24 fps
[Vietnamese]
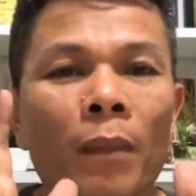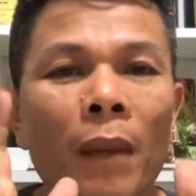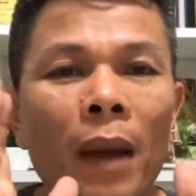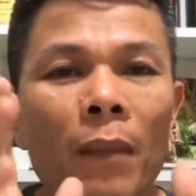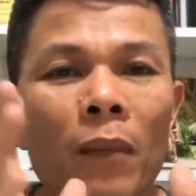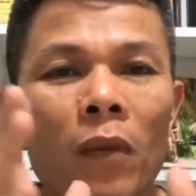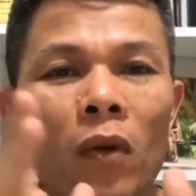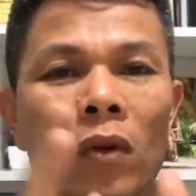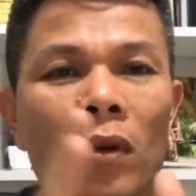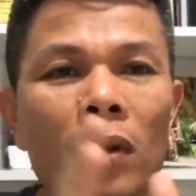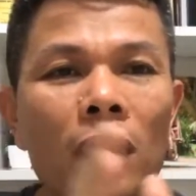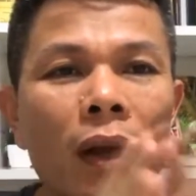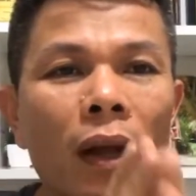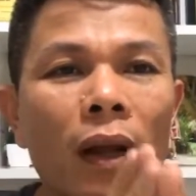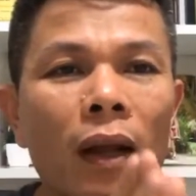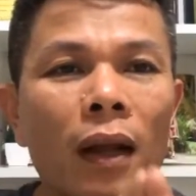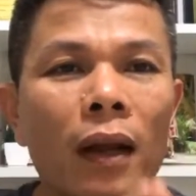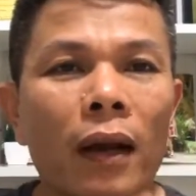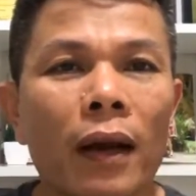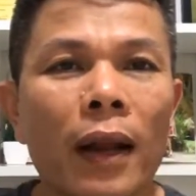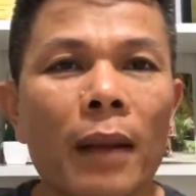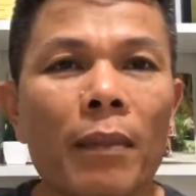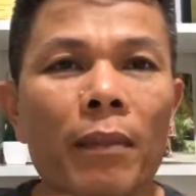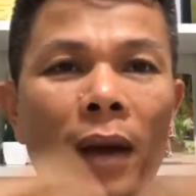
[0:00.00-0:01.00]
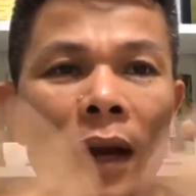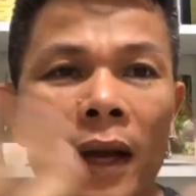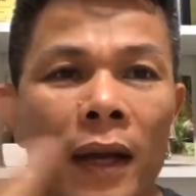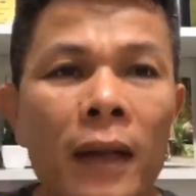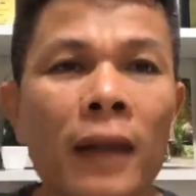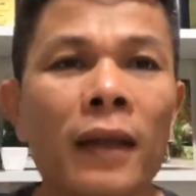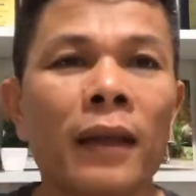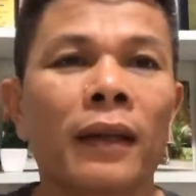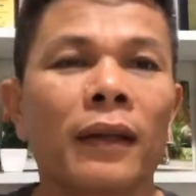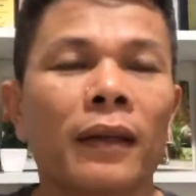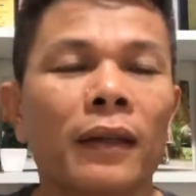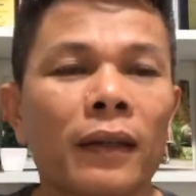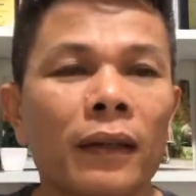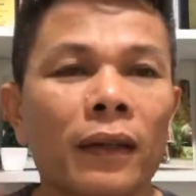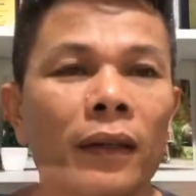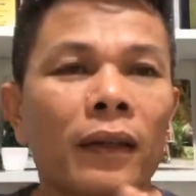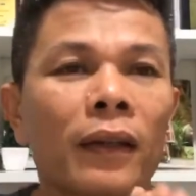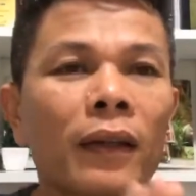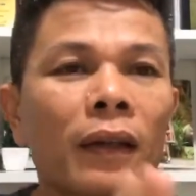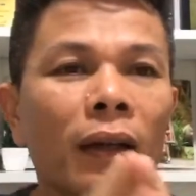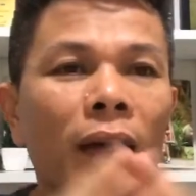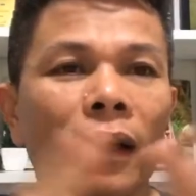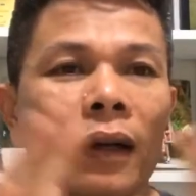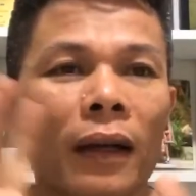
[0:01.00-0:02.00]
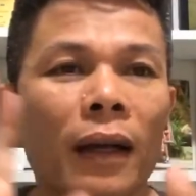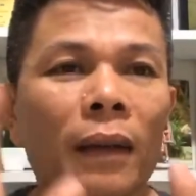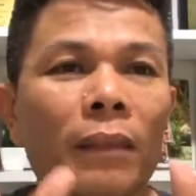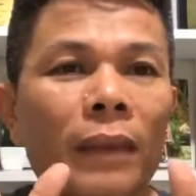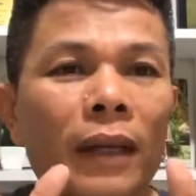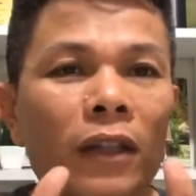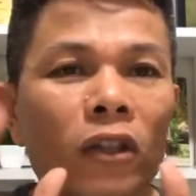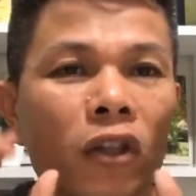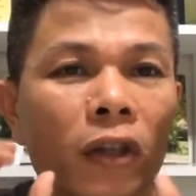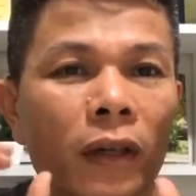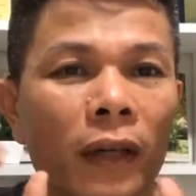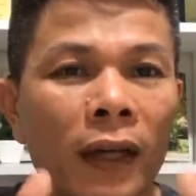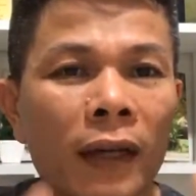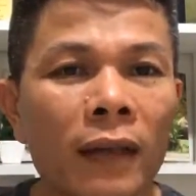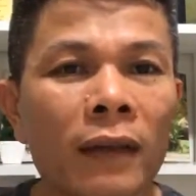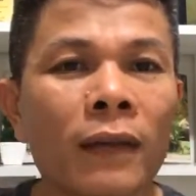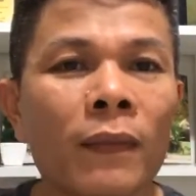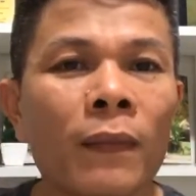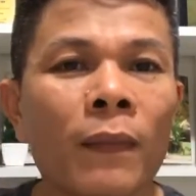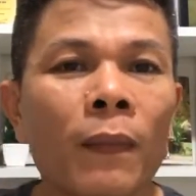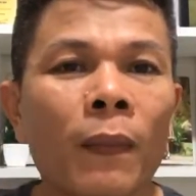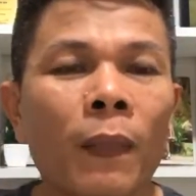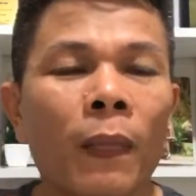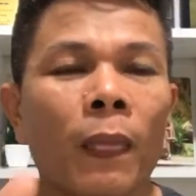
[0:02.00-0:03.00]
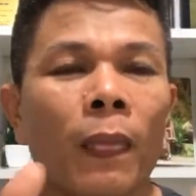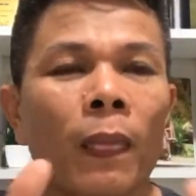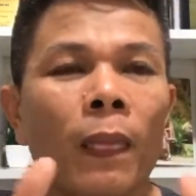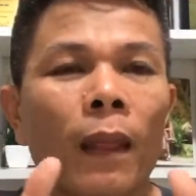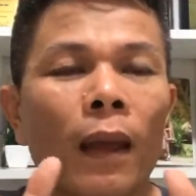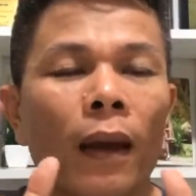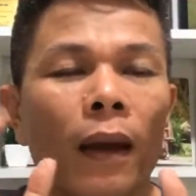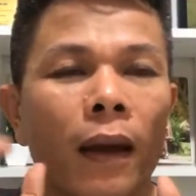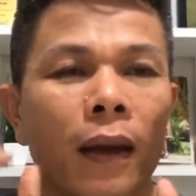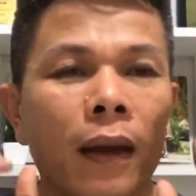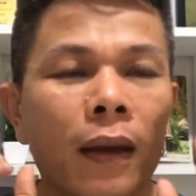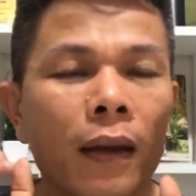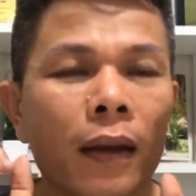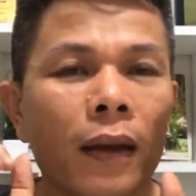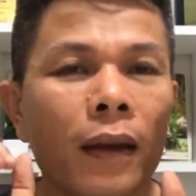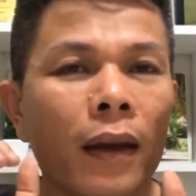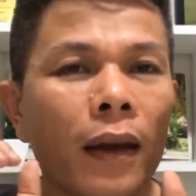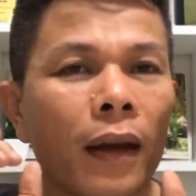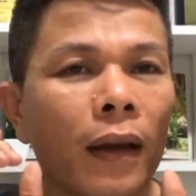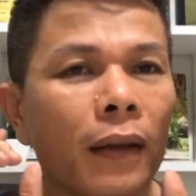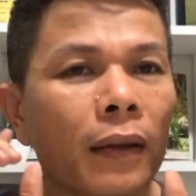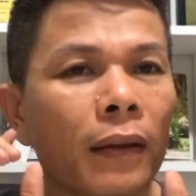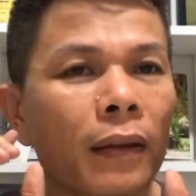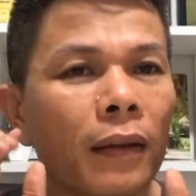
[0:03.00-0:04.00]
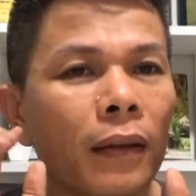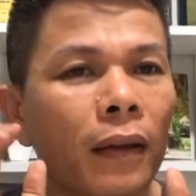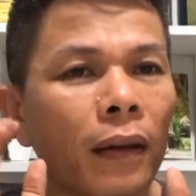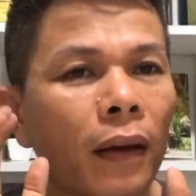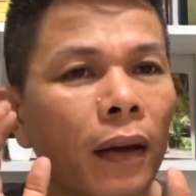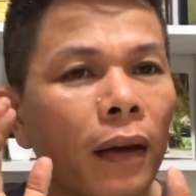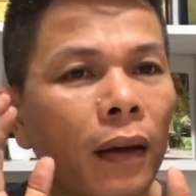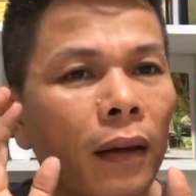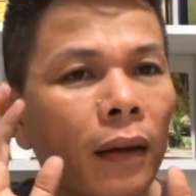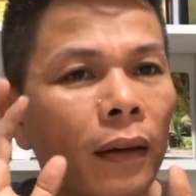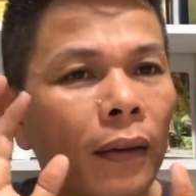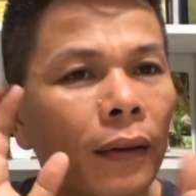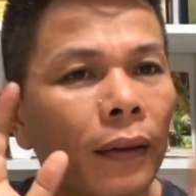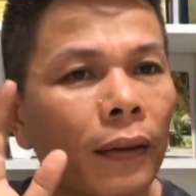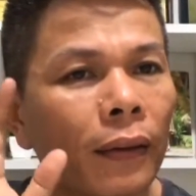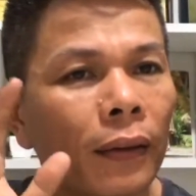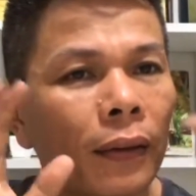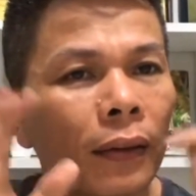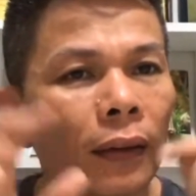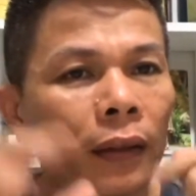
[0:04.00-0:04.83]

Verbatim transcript: bác muốn à, đến Bi à, đến Bi training để à,